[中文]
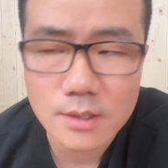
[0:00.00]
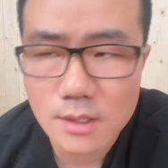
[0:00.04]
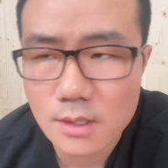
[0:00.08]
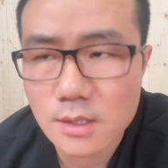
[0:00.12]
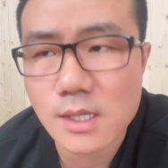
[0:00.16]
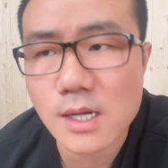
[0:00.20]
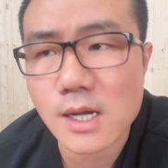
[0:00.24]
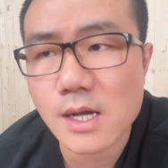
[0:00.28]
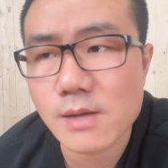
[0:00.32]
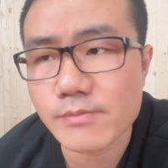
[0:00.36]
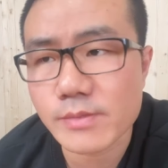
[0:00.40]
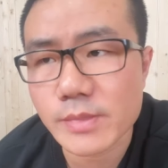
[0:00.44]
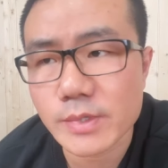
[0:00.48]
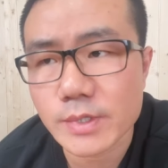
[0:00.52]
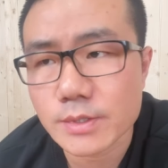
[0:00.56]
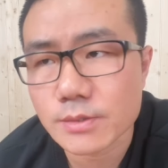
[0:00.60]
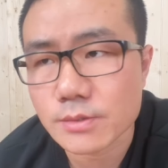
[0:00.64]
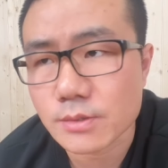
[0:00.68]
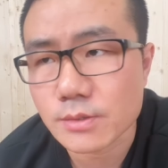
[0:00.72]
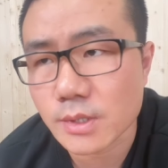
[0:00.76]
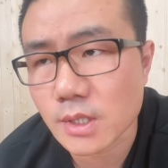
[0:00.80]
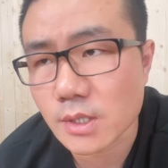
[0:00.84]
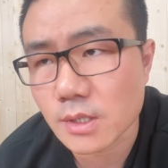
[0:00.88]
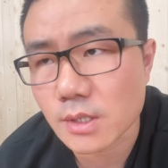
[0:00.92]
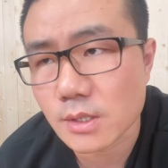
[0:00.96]
那看吧，
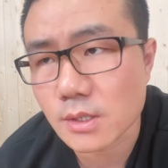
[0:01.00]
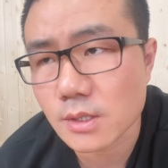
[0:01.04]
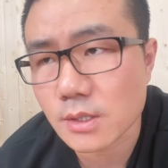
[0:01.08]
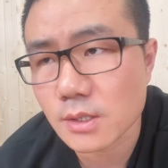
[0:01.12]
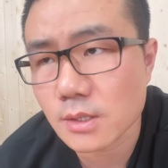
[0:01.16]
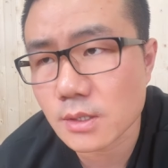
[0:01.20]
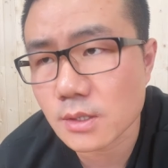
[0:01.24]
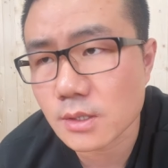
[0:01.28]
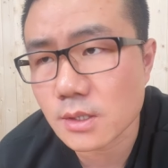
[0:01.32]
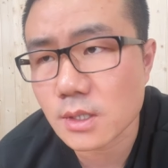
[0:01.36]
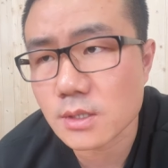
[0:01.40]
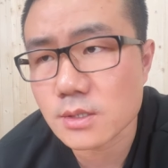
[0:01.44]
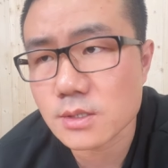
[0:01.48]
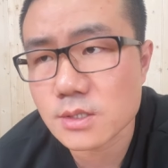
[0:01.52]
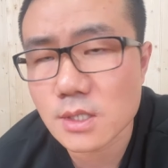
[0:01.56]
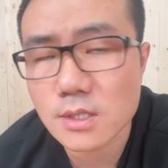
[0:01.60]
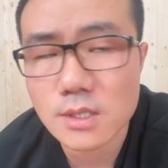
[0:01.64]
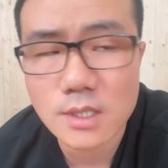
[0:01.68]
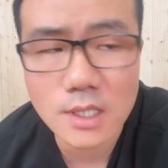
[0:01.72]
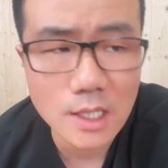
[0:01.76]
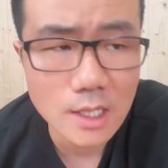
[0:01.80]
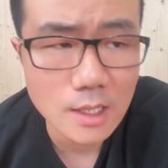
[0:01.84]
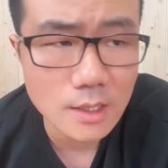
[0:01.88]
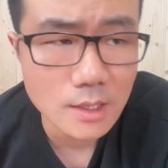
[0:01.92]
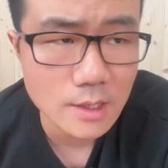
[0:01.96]
所以跟
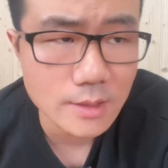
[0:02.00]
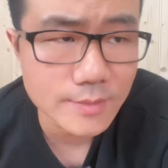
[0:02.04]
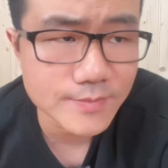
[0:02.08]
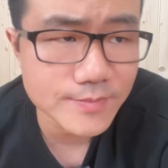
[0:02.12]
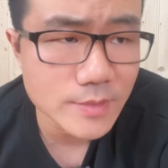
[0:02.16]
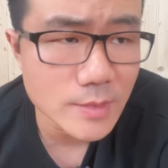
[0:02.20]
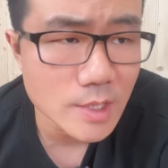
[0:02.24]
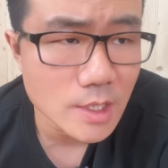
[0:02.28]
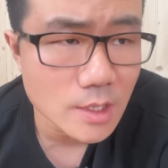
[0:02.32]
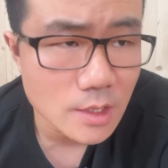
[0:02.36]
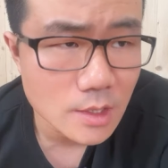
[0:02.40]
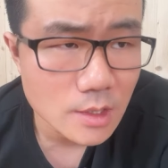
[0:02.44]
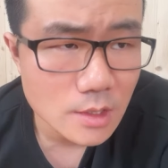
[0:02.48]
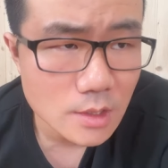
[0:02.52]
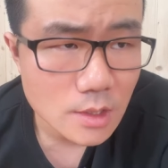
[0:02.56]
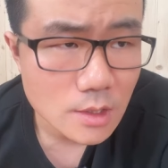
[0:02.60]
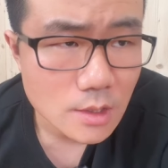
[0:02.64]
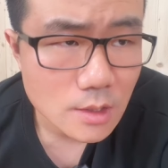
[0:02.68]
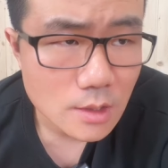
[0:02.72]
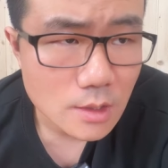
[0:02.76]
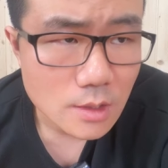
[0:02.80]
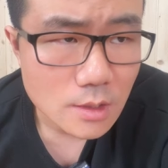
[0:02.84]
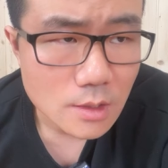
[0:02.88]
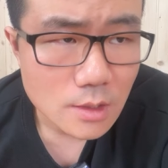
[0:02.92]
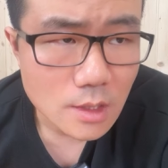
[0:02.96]
今年呢
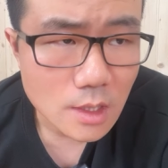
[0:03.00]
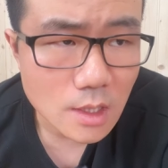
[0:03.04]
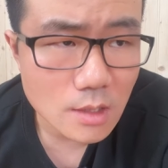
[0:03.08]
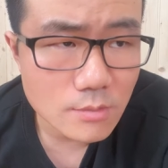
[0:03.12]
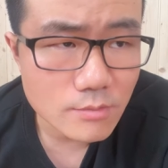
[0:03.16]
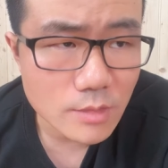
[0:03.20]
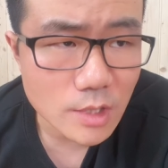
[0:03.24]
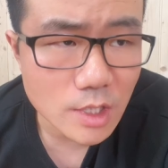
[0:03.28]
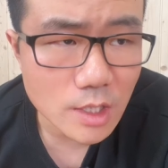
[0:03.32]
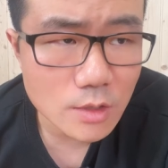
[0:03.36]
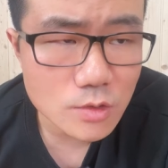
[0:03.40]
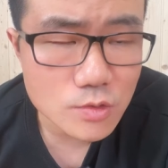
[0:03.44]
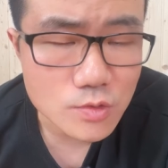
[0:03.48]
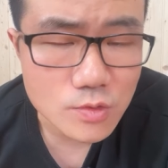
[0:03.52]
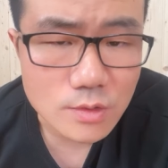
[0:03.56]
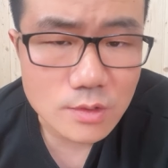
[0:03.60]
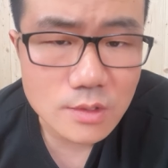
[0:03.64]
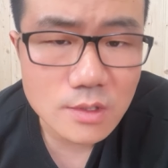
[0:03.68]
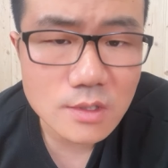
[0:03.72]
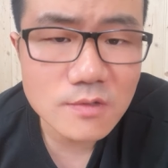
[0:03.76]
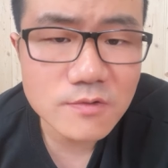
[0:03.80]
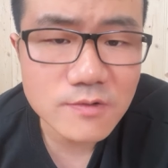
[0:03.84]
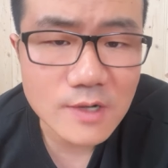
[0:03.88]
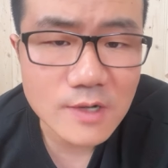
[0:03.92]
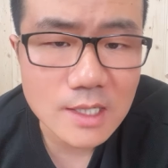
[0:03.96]
NBA 局
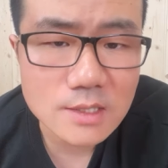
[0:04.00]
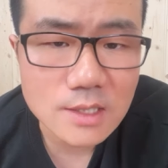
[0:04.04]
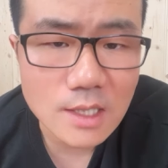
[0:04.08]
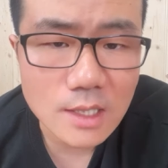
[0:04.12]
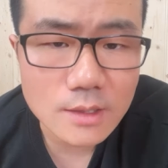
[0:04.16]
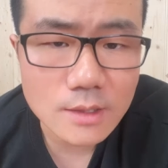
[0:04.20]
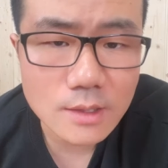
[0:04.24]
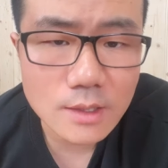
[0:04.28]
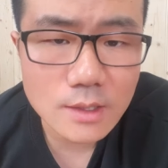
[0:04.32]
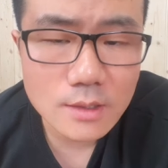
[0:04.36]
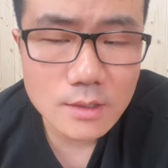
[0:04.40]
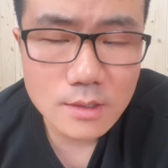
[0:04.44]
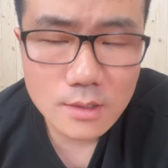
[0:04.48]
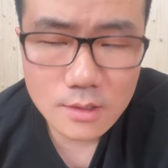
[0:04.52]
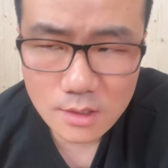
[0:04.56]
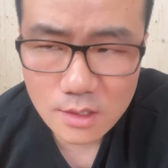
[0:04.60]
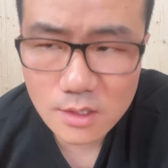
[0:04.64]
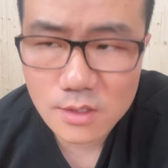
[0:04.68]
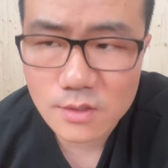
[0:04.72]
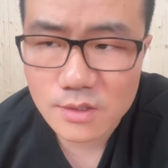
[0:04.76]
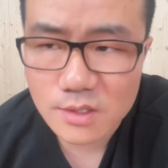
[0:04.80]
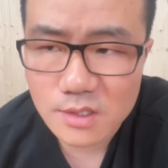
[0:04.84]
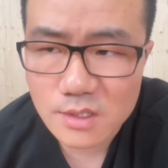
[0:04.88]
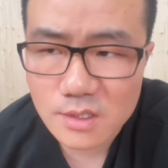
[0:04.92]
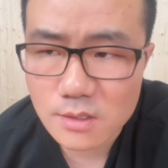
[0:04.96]
势的发展呢也
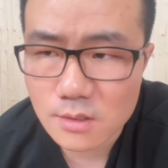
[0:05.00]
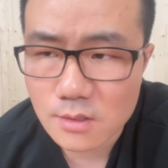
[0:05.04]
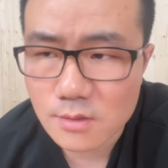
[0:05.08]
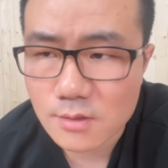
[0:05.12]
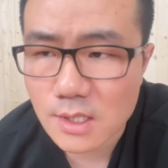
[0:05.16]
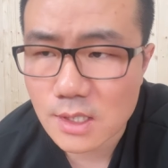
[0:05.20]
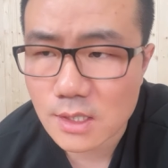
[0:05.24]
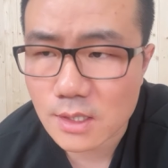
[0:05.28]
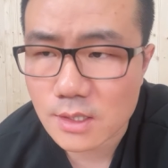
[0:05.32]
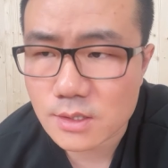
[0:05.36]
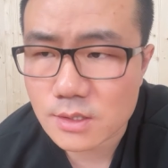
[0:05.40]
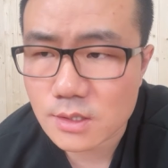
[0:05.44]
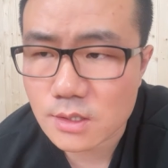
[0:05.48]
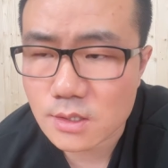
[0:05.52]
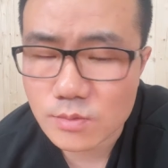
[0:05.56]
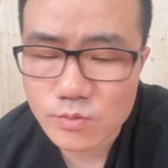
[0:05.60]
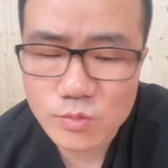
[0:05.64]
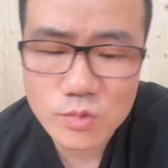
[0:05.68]
有一定的关联性。